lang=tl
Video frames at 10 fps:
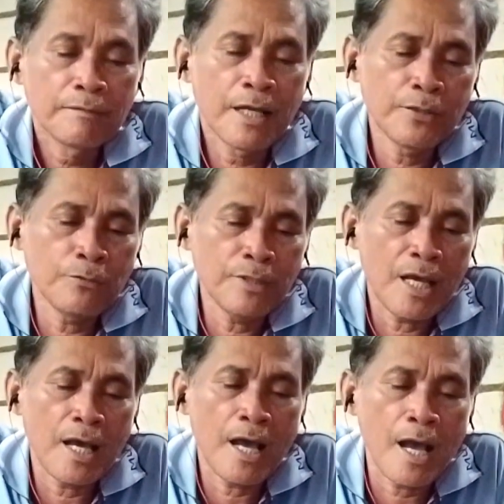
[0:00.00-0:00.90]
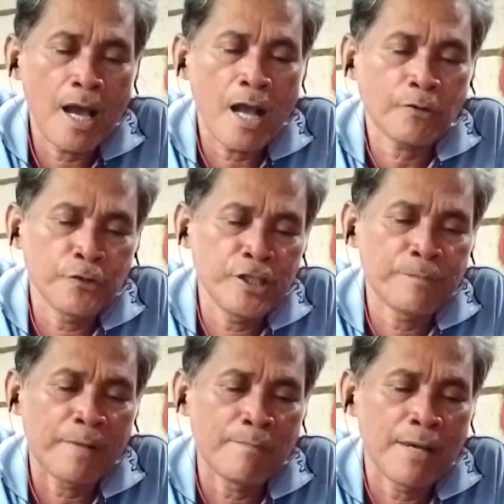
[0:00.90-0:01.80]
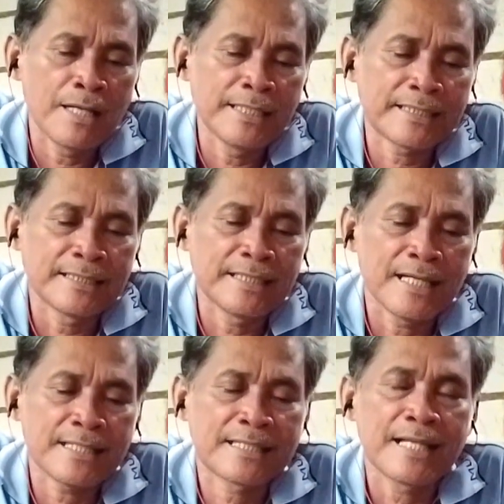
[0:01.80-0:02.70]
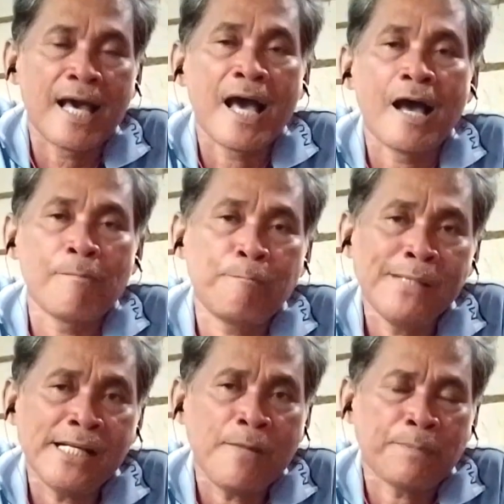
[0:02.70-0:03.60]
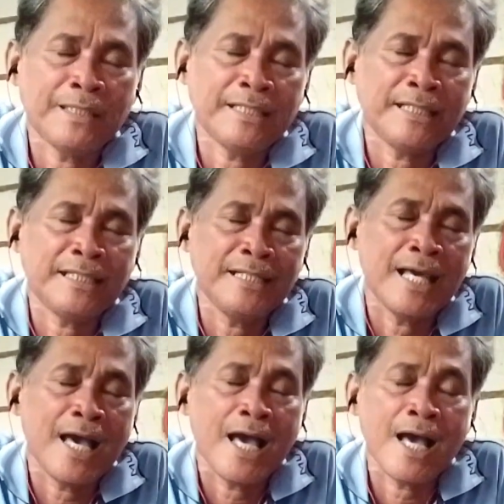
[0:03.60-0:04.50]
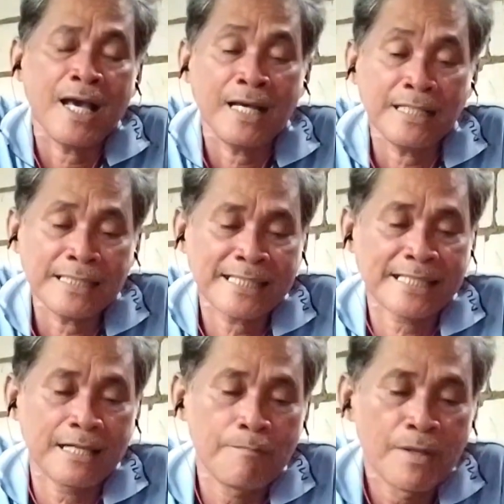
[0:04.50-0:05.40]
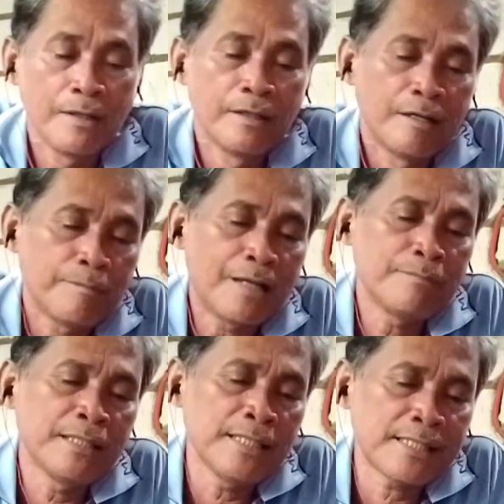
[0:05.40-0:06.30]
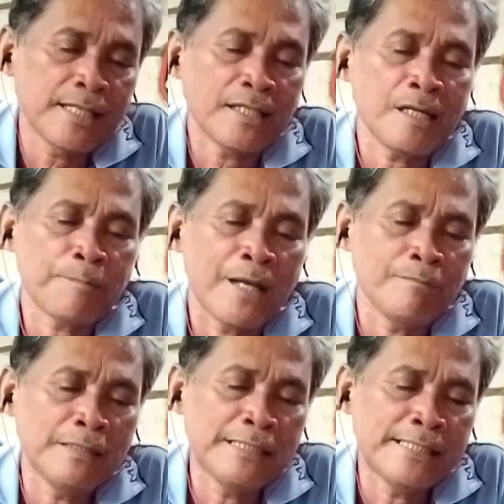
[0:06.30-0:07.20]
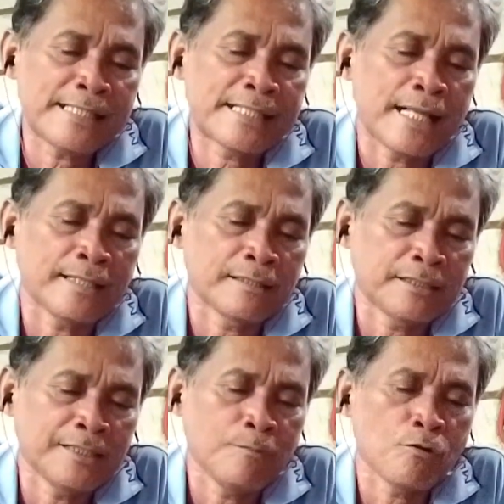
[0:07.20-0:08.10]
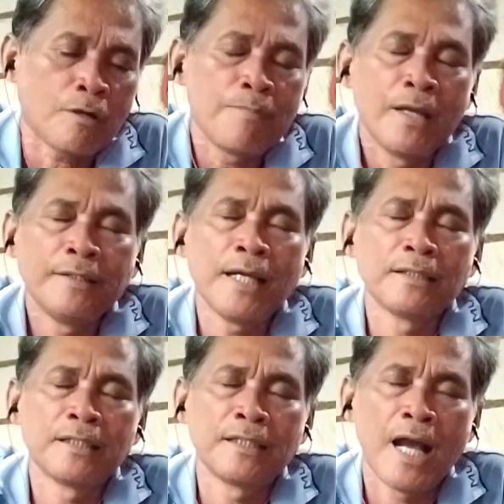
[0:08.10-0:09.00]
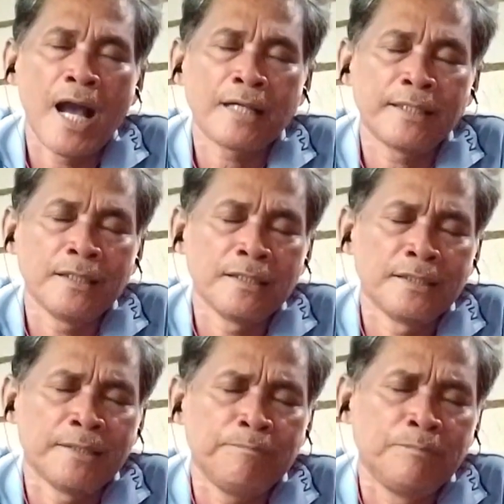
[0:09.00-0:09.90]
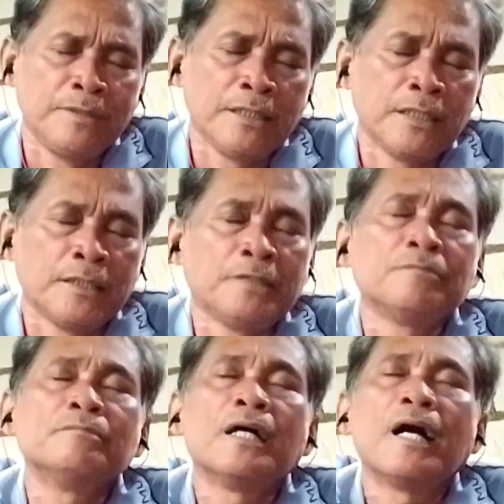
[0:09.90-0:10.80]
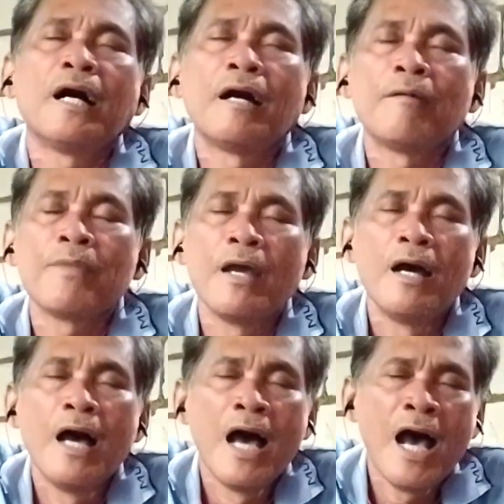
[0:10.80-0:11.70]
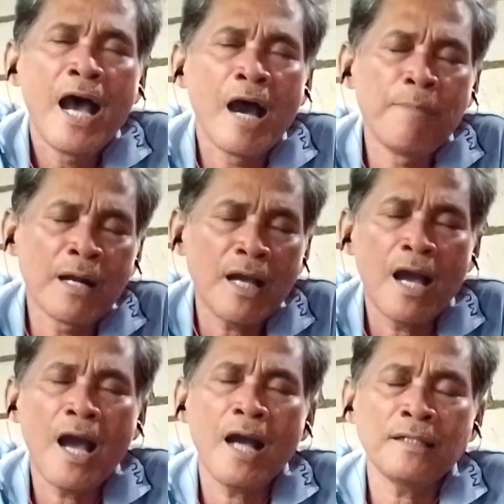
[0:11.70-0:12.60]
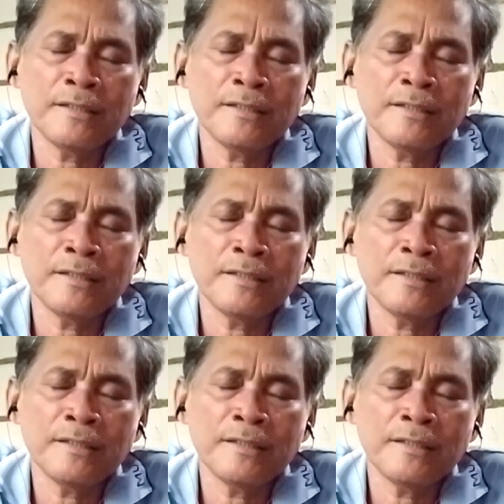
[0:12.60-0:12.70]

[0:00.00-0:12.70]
Ngayon na ako'y pabalik na sa Pilipinas Pabilis ng pabilis ang tibok ng aking dibdib Abang ang